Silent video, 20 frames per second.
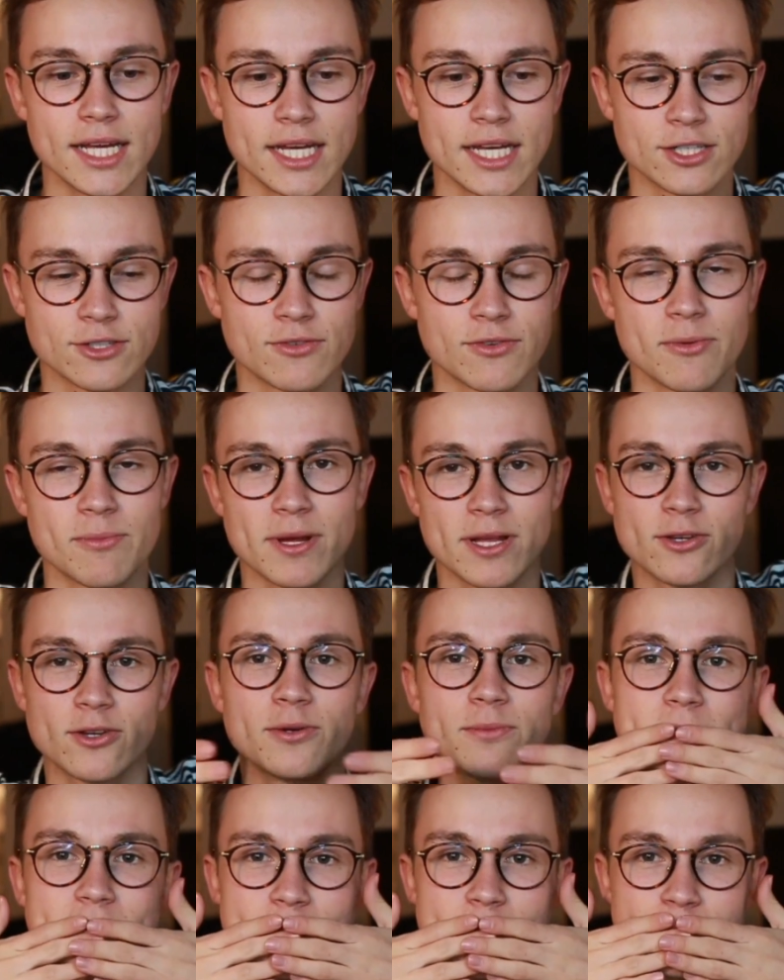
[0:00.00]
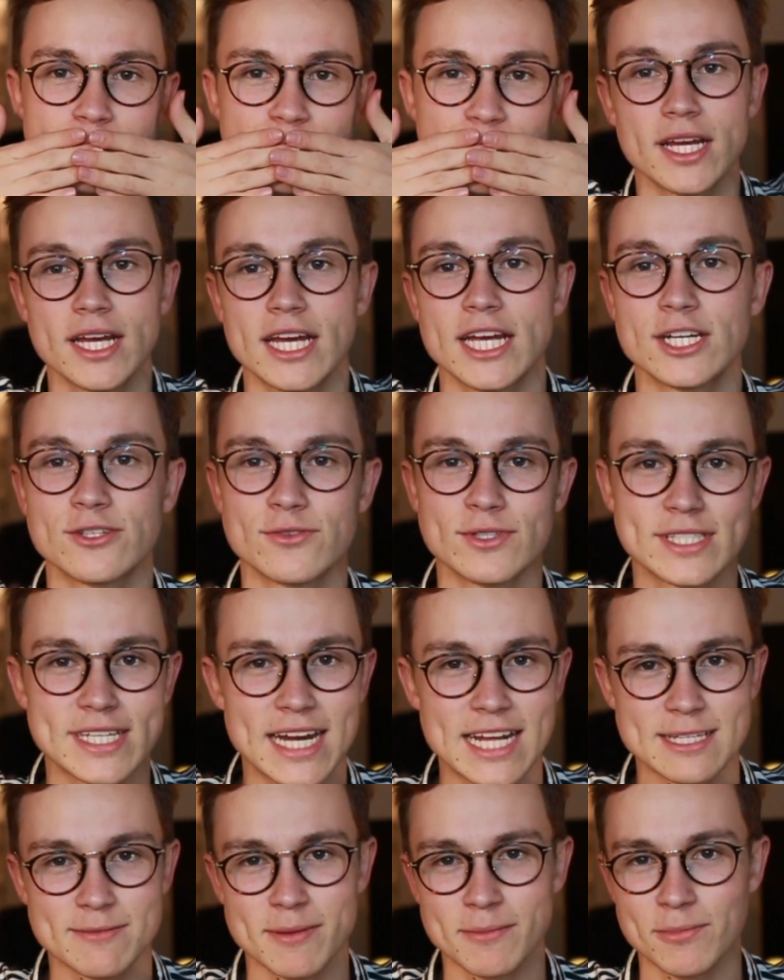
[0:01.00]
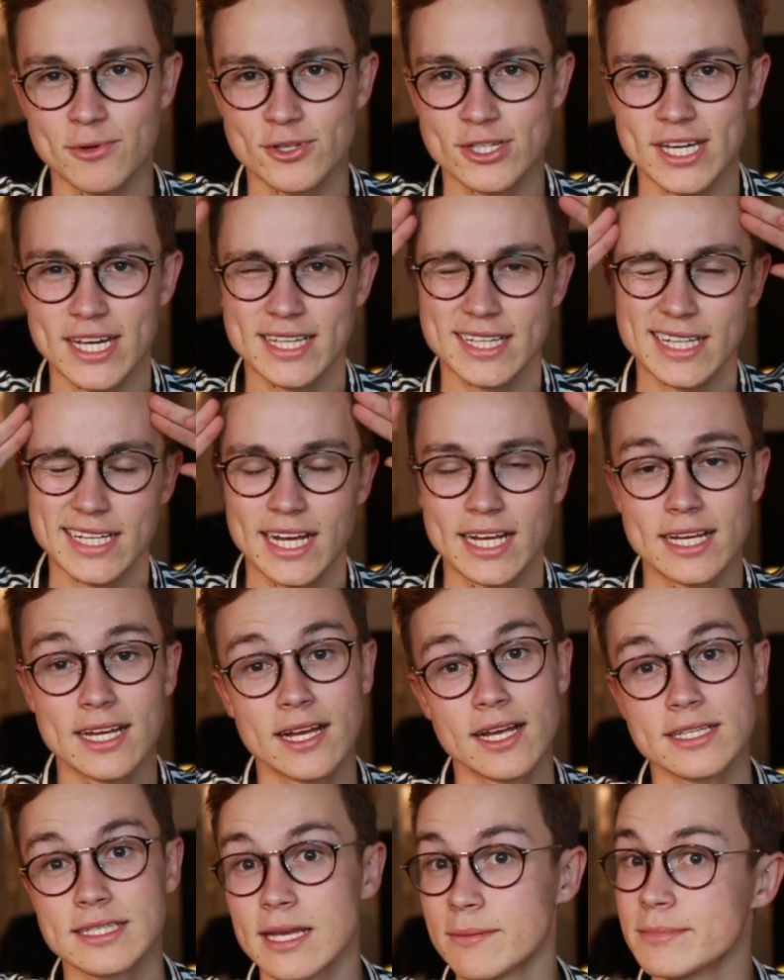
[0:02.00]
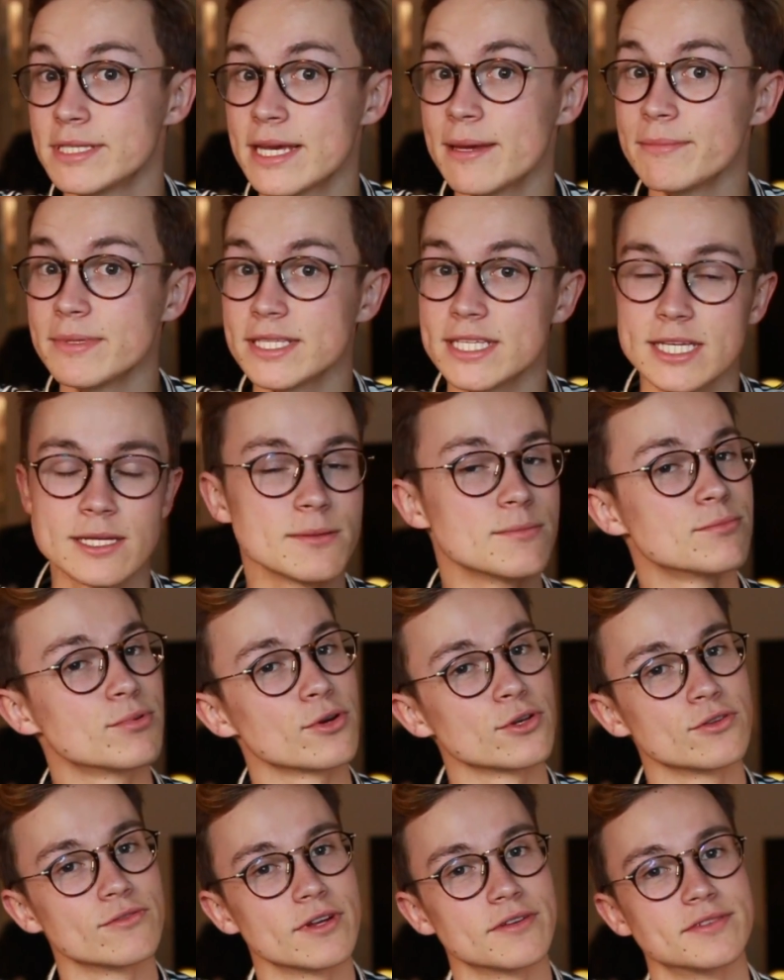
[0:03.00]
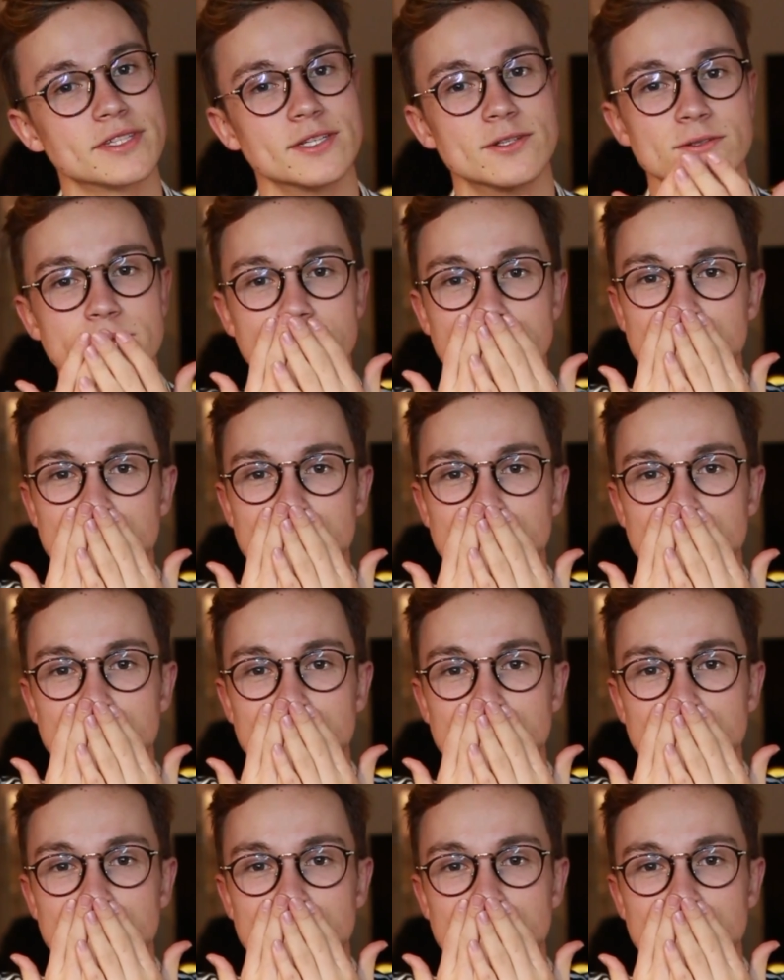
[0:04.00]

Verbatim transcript: Et je vous fais plein de gros bisous. Et je vous dis à la semaine prochaine, samedi à midi, pour une nouvelle vidéo.